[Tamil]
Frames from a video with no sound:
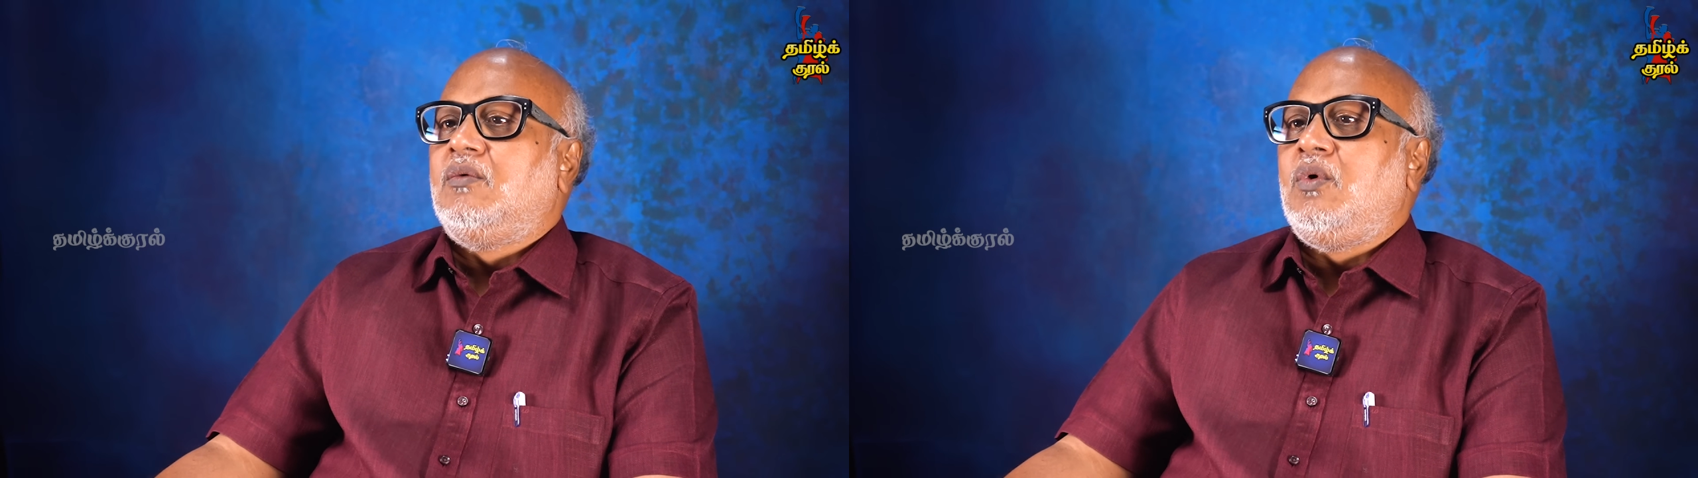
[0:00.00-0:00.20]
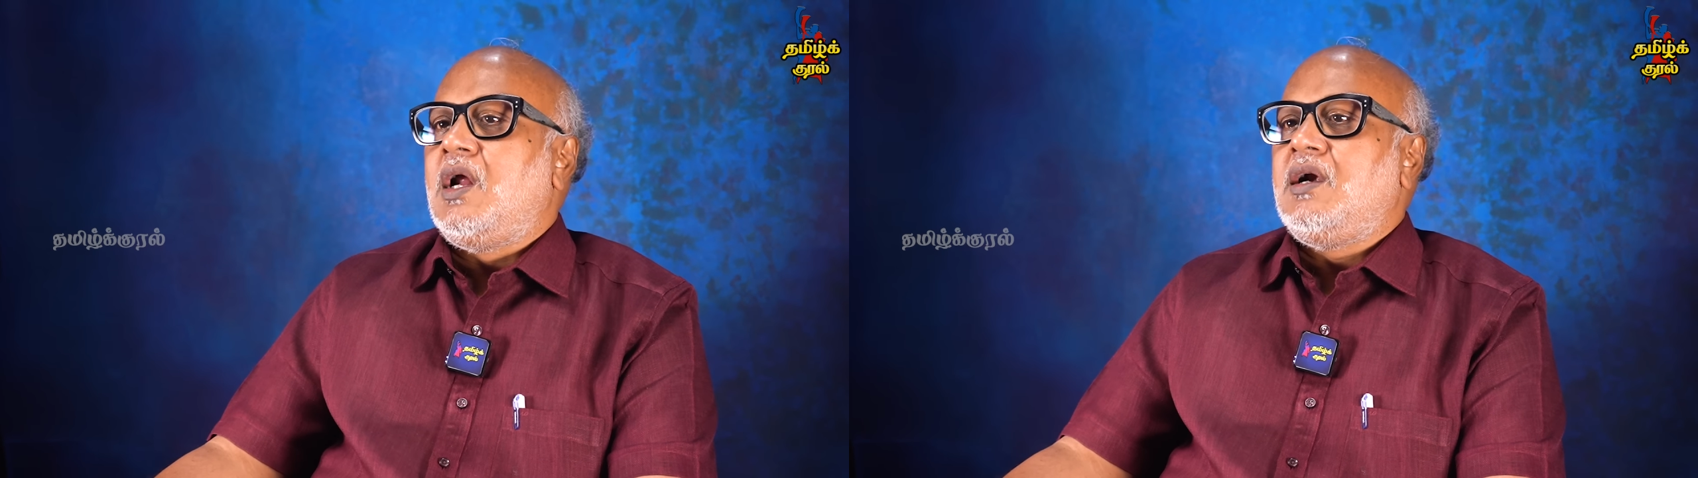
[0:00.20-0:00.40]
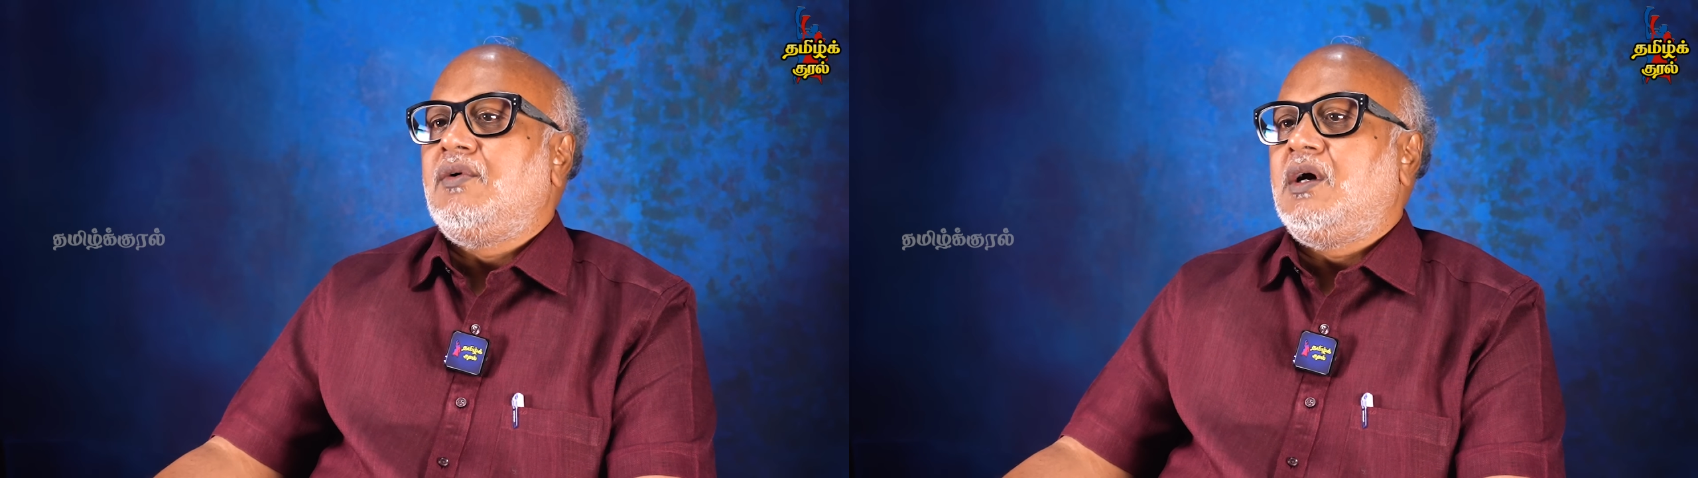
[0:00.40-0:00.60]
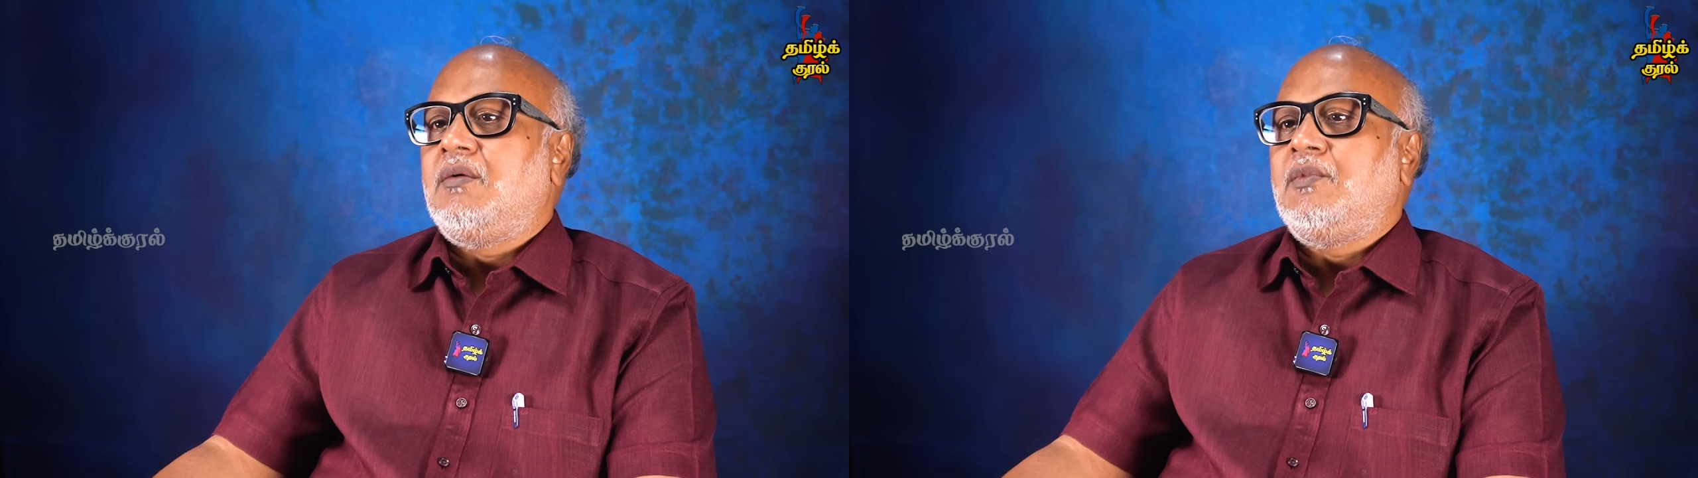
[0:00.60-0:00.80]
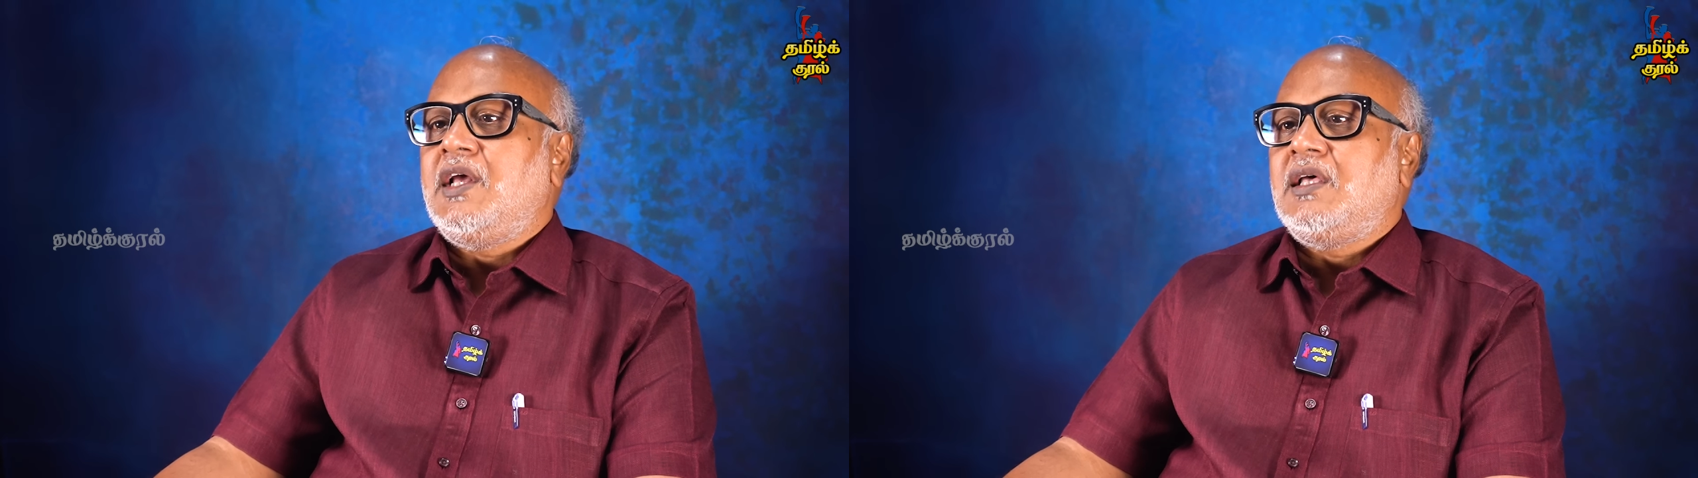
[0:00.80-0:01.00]
உள்நாட்டு
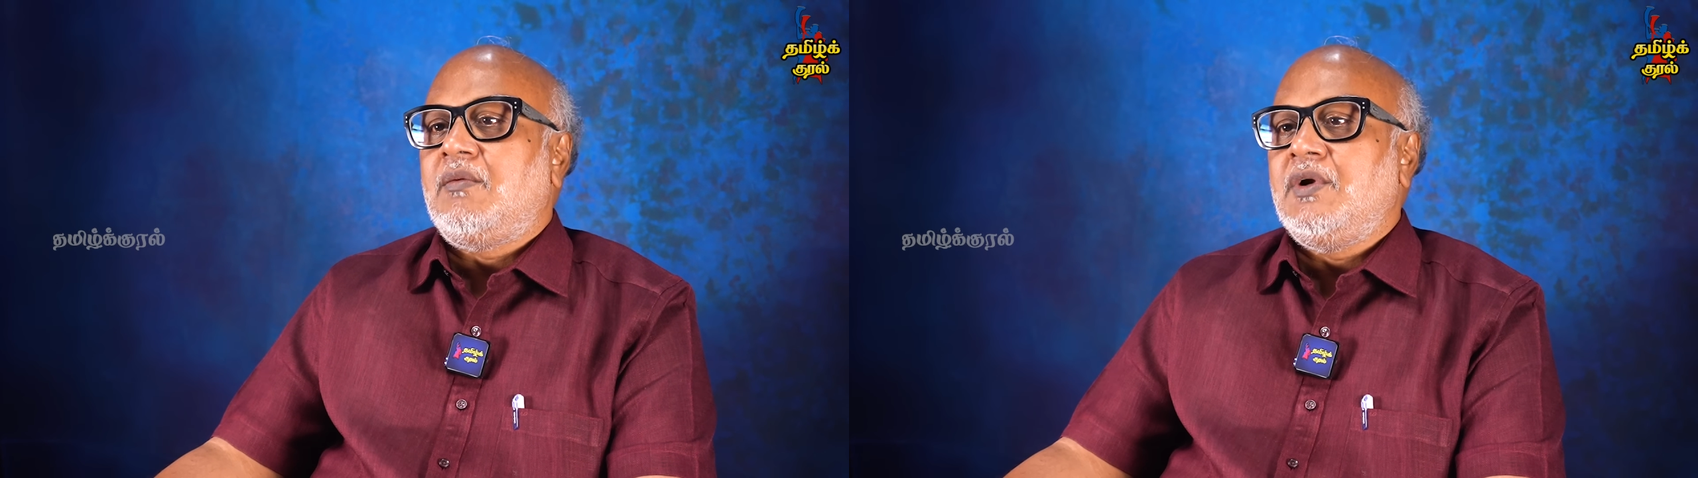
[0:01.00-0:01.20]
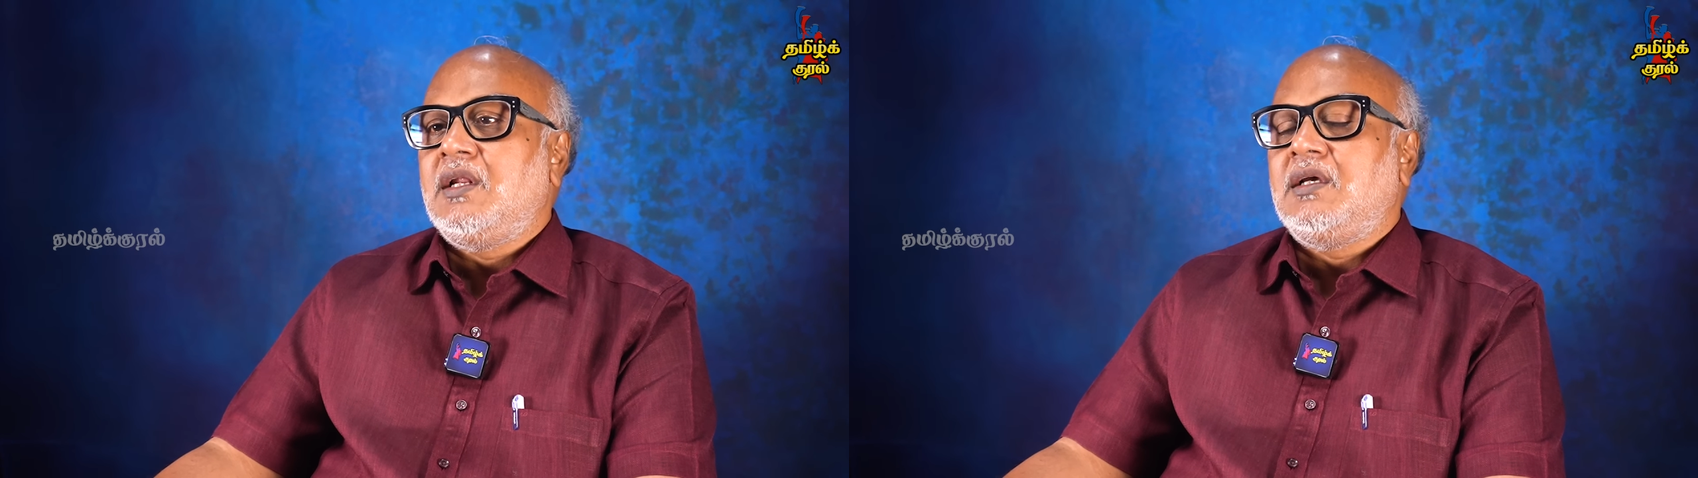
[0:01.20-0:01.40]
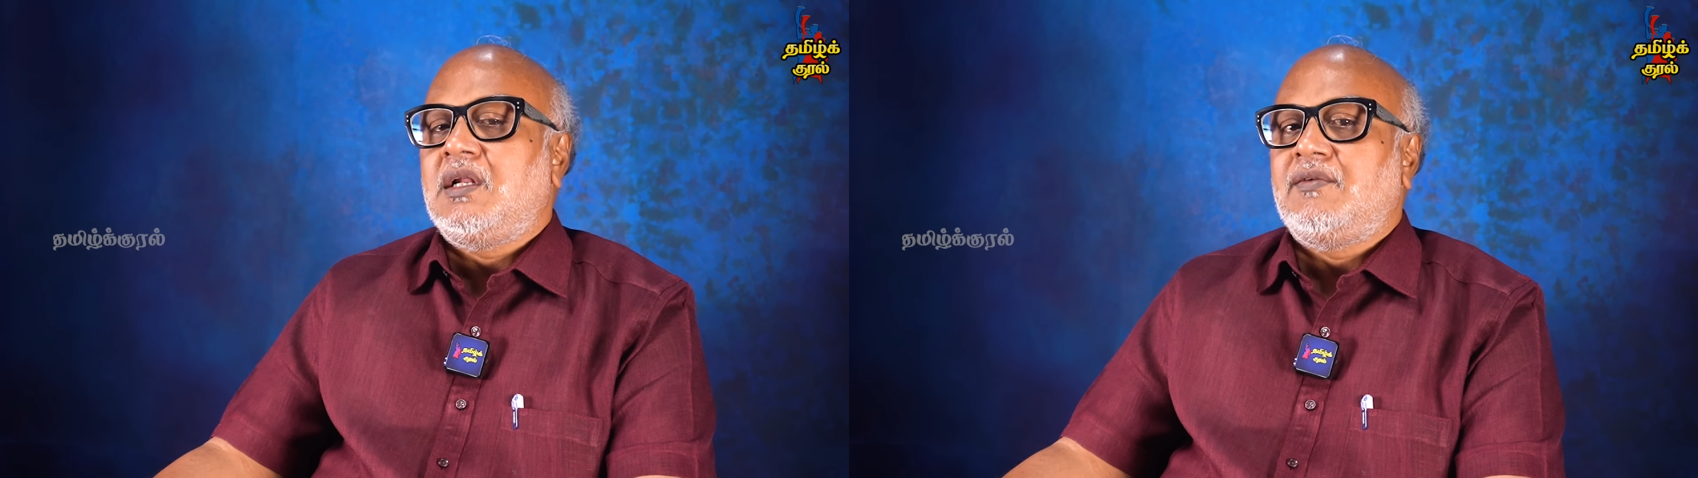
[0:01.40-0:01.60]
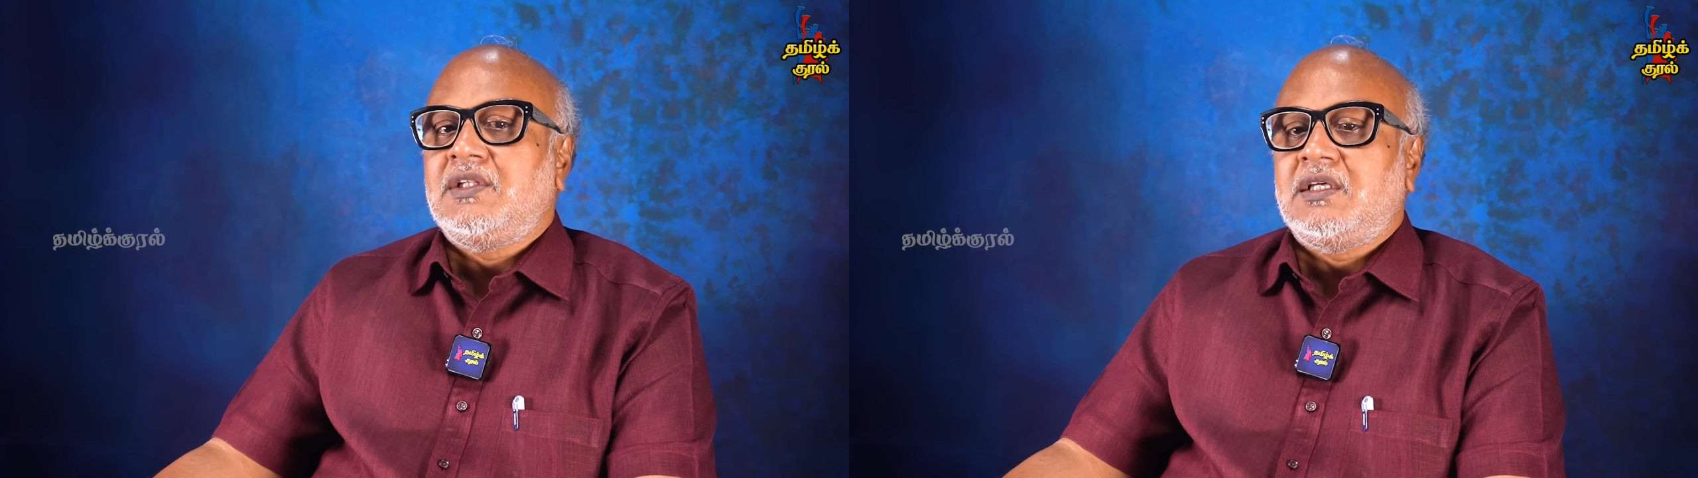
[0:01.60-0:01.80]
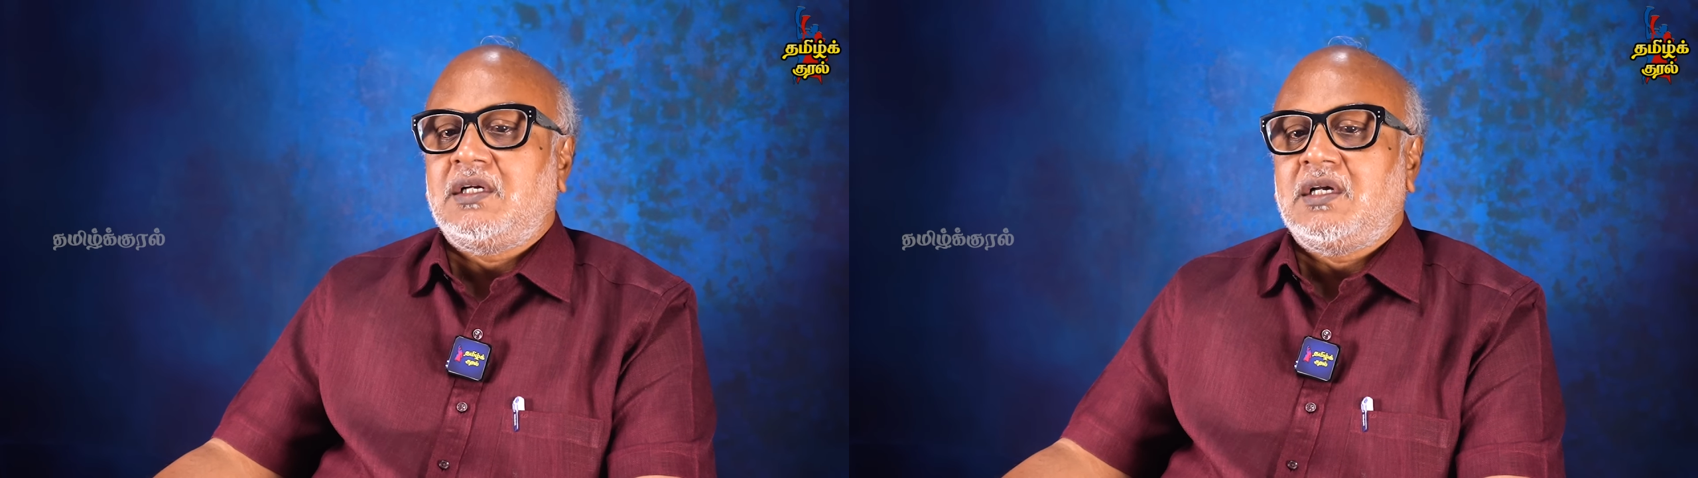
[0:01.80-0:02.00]
விவகாரம் கிடையாது அப்படி இருக்குன்னா
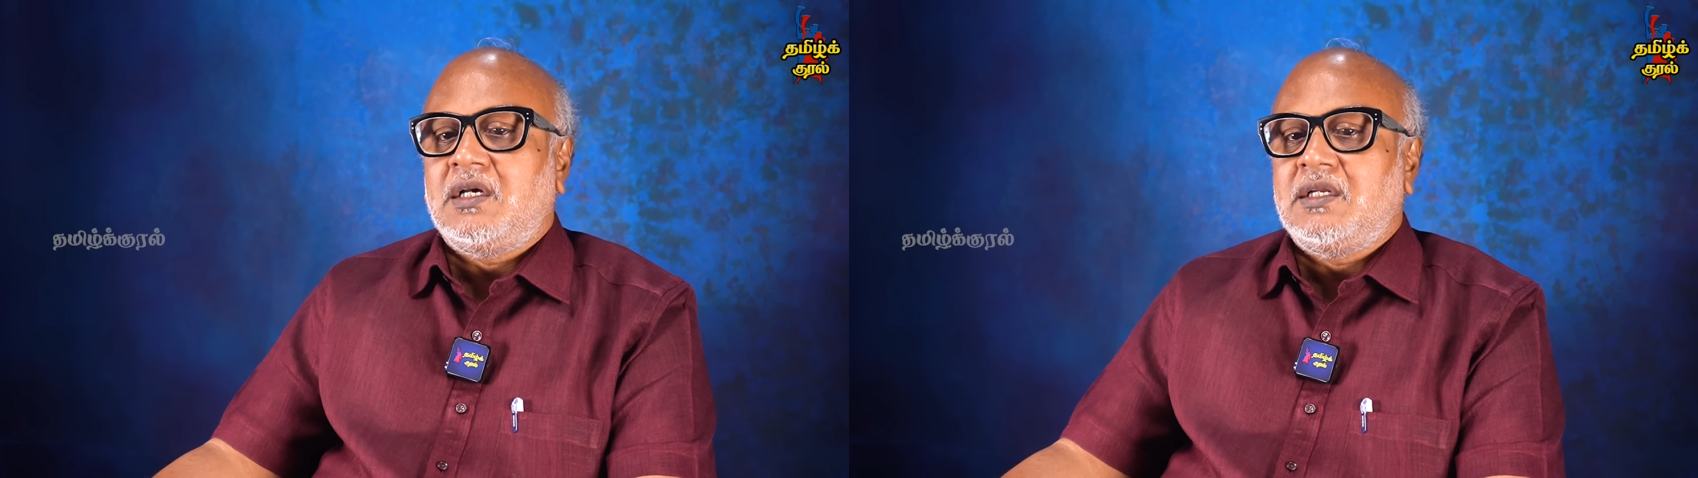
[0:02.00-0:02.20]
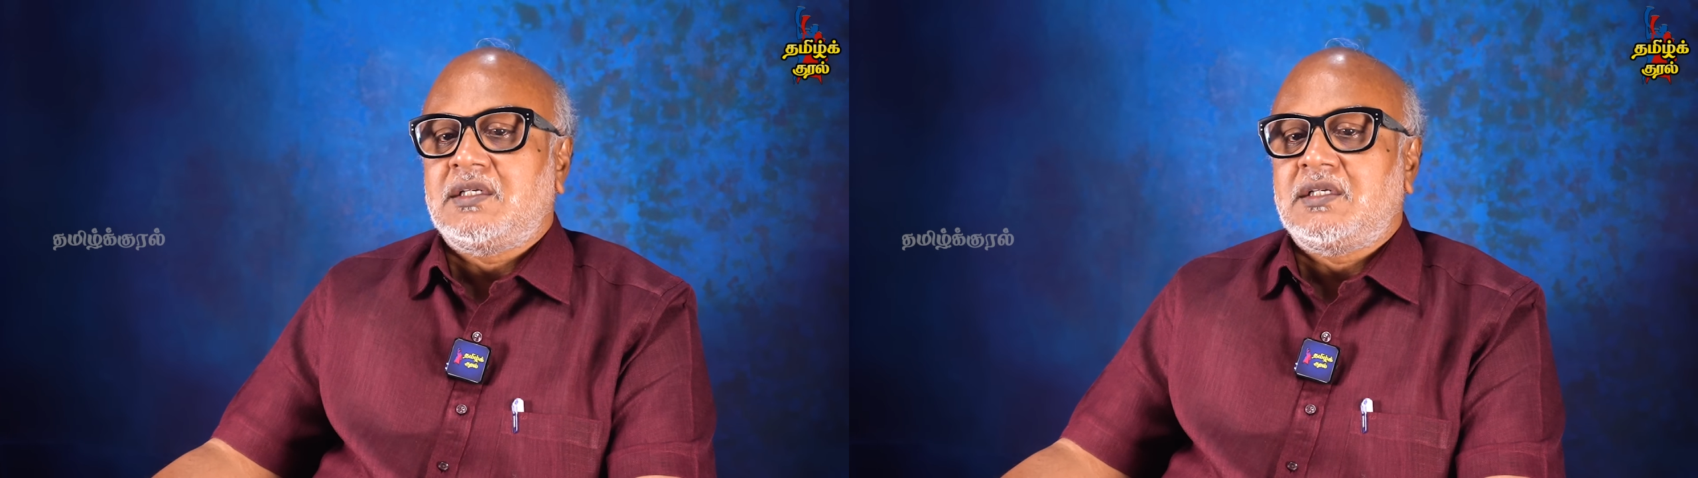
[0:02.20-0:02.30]
வந்து எதற்காக